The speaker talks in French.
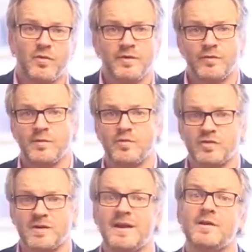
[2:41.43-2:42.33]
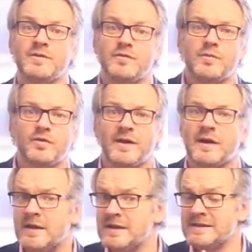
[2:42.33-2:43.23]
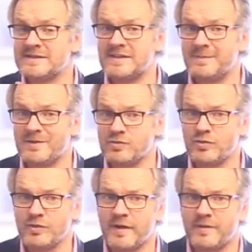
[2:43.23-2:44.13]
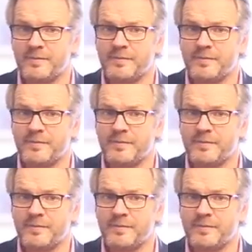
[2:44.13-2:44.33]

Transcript: au niveau émotionnel et au niveau mental, ce qui n'est pas toujours le cas.